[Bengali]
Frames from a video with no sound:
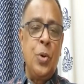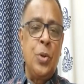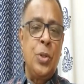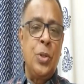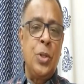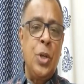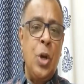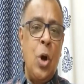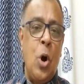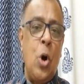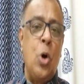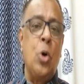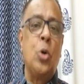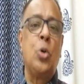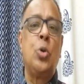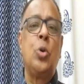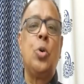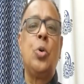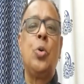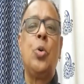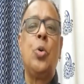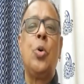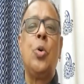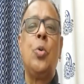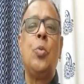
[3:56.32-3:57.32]
হচ্ছে
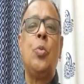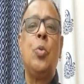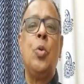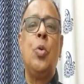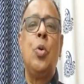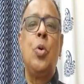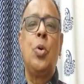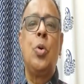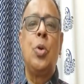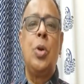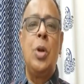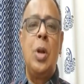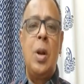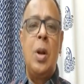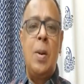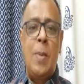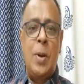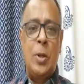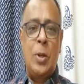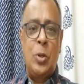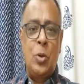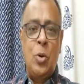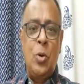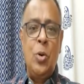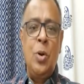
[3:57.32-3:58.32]
অংশগ্রহণমূলক
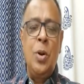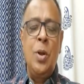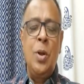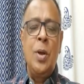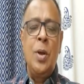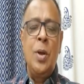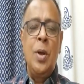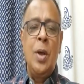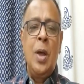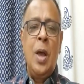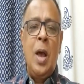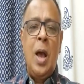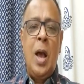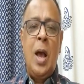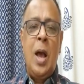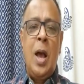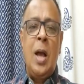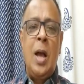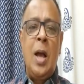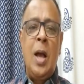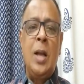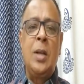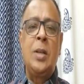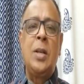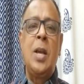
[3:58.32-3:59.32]
নির্বাচন
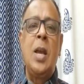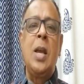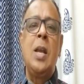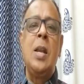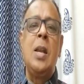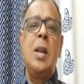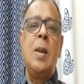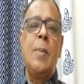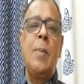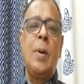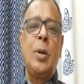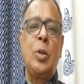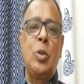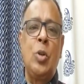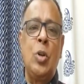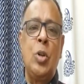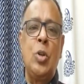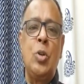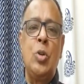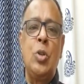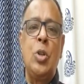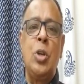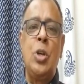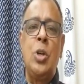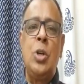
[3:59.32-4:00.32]
সেই নির্বাচনে
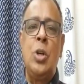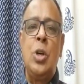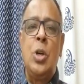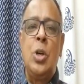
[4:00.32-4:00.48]
যদি